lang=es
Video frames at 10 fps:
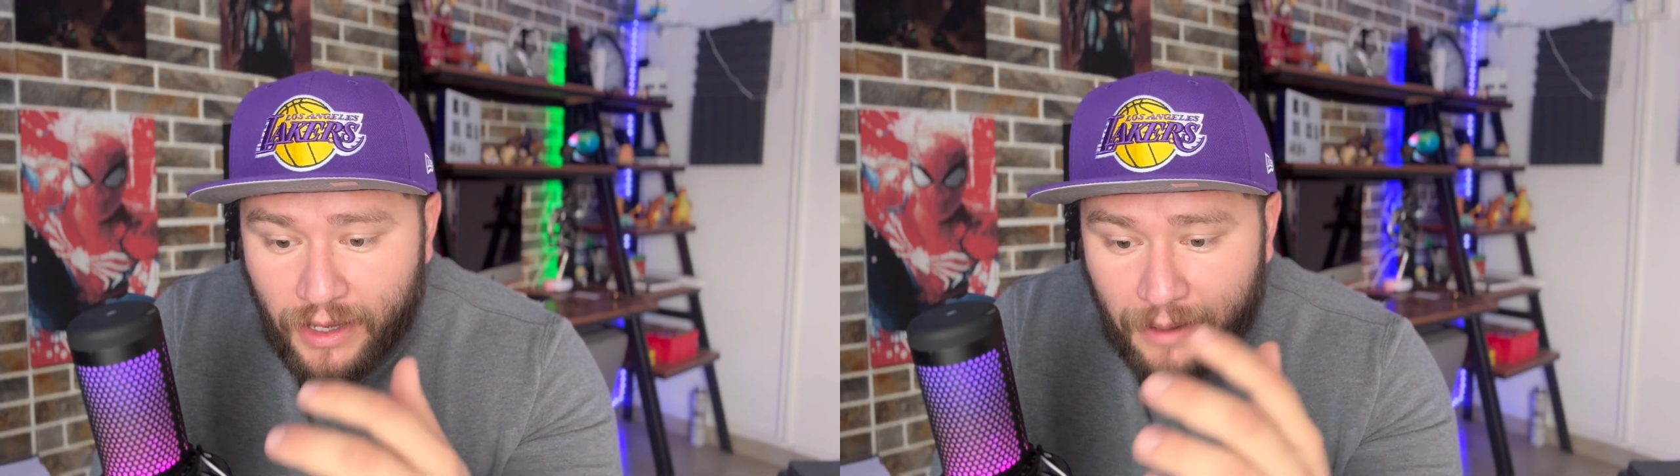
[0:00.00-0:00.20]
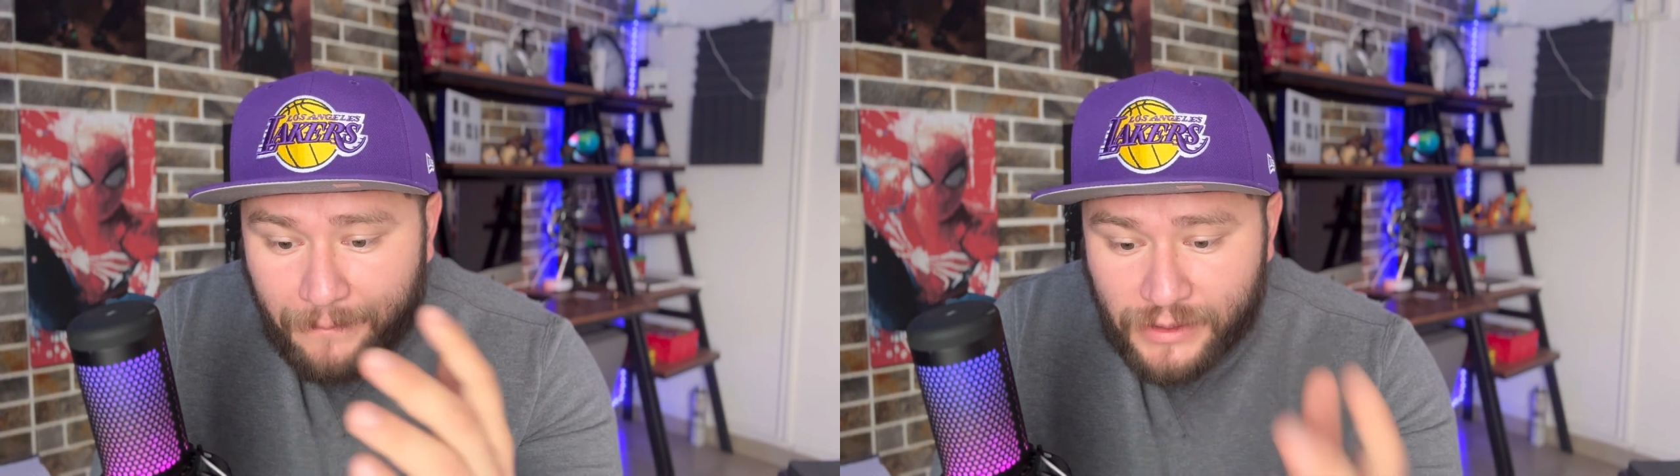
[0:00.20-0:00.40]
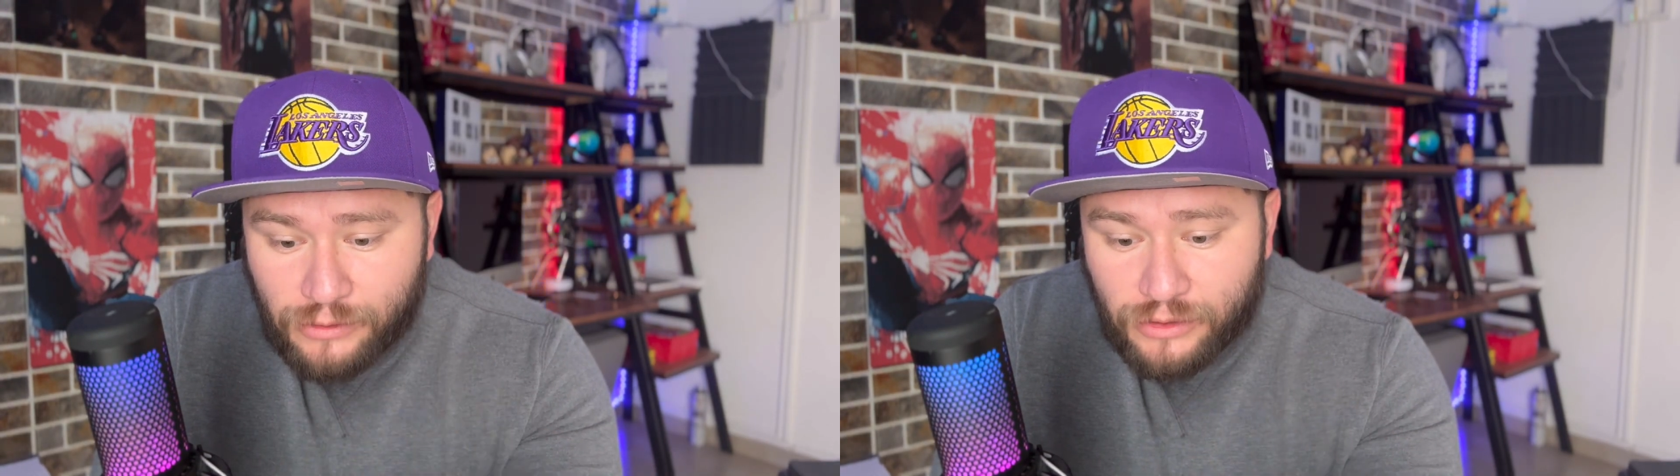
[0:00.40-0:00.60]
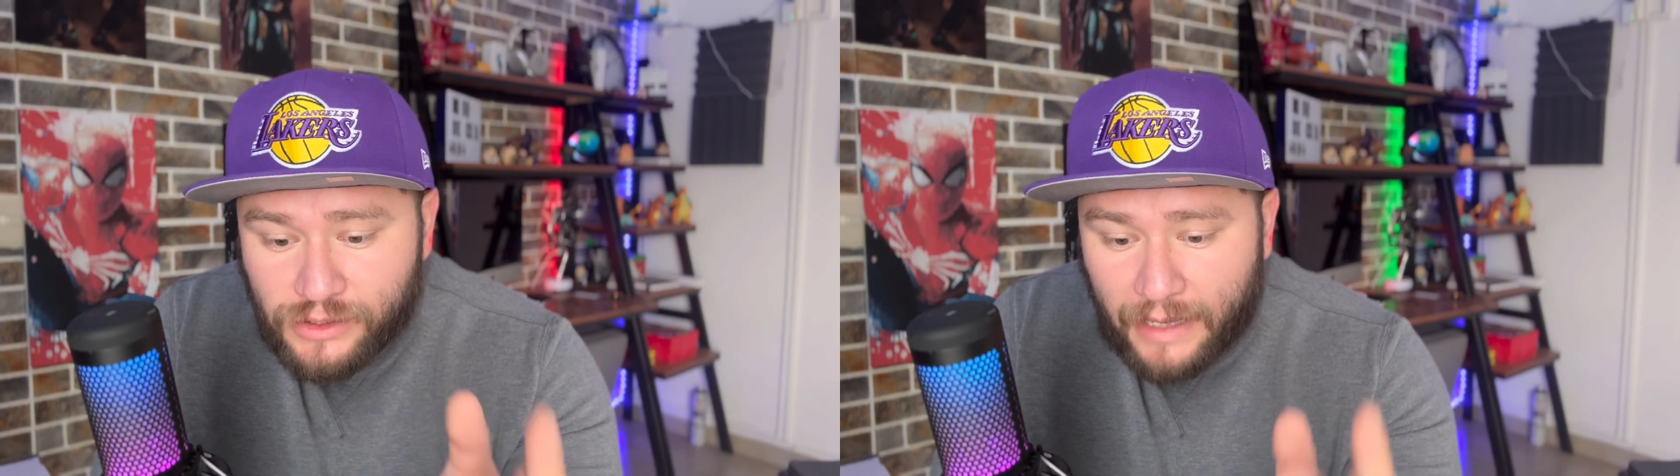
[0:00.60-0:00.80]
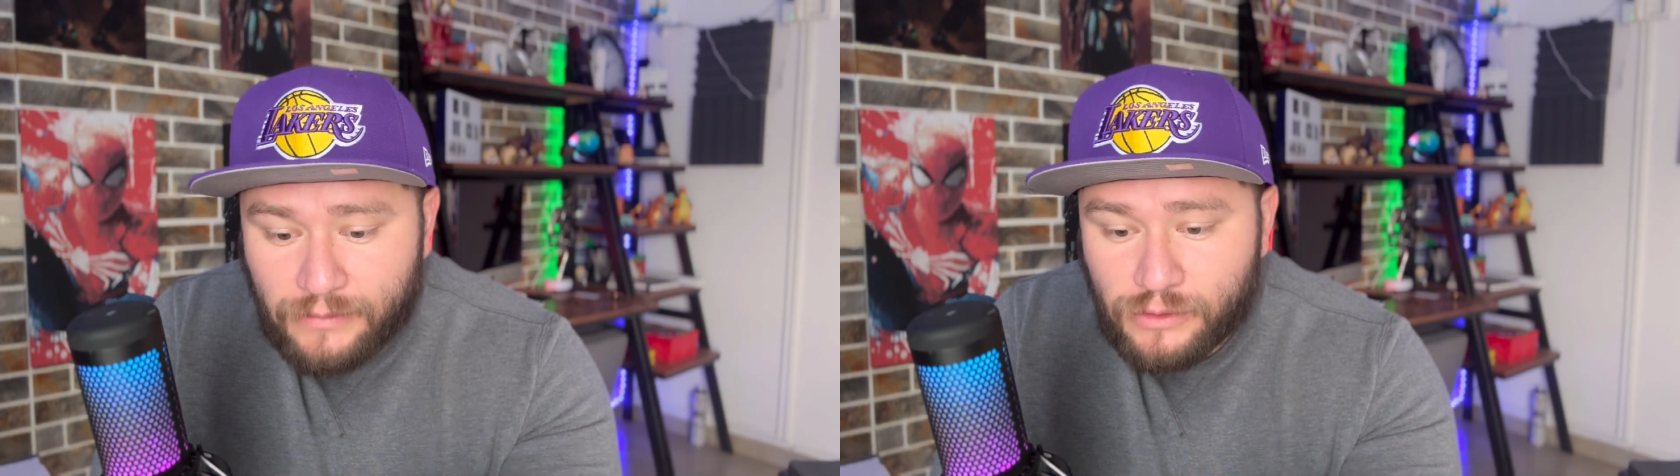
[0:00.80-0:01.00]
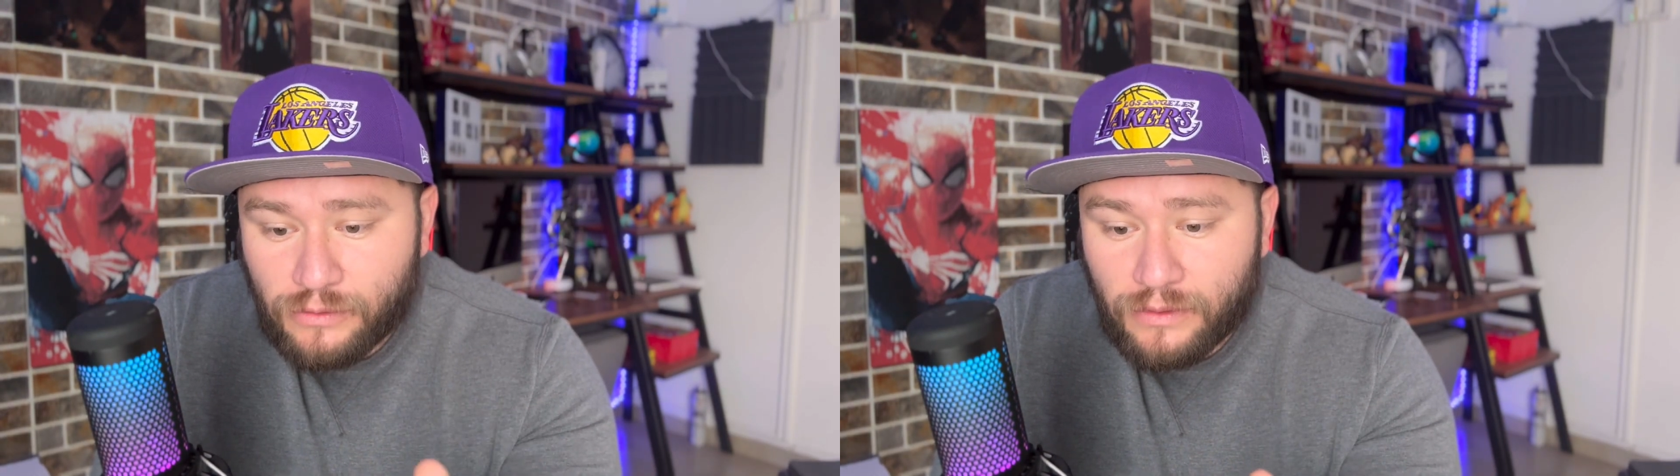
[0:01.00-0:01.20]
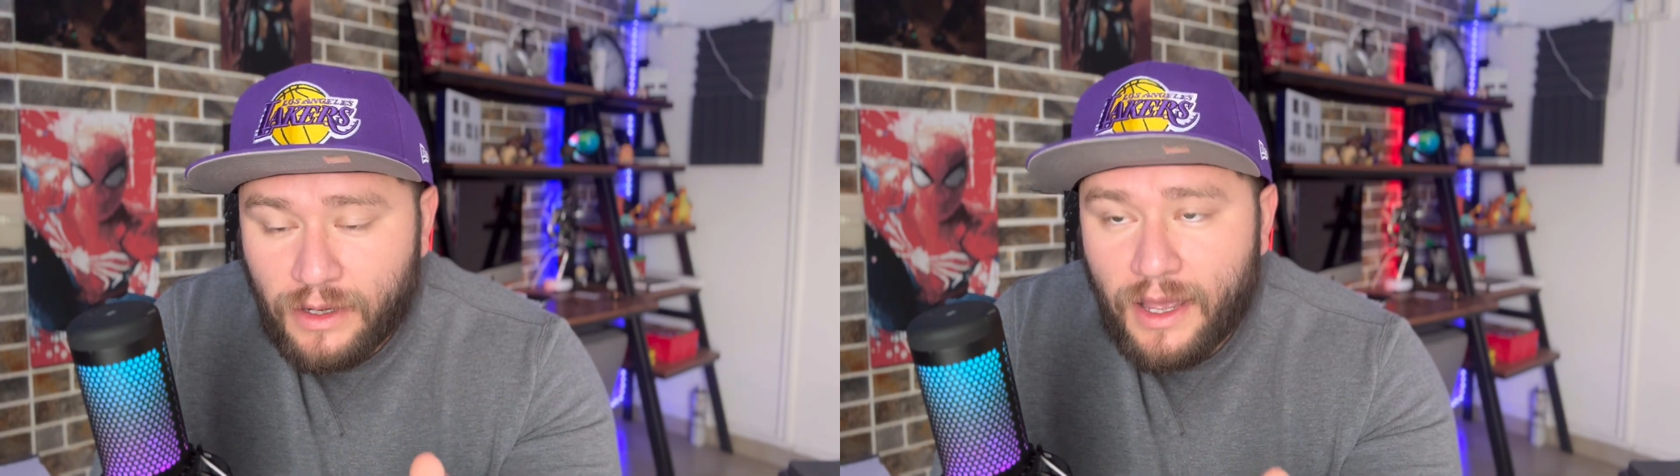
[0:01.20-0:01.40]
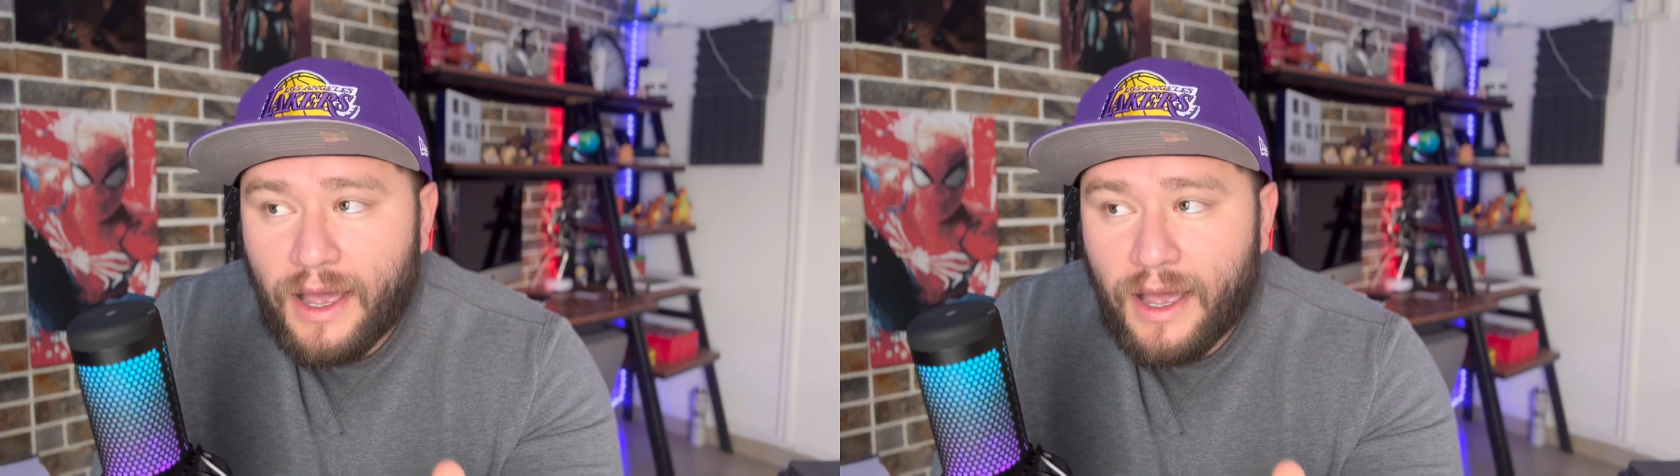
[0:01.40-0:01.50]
empezó Samsung